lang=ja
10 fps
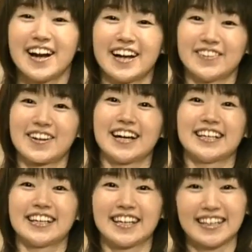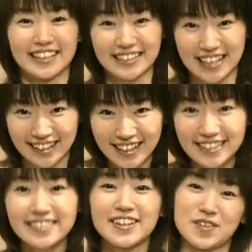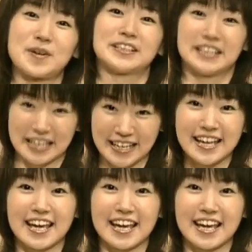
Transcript: あの楓さんが住んでる町に、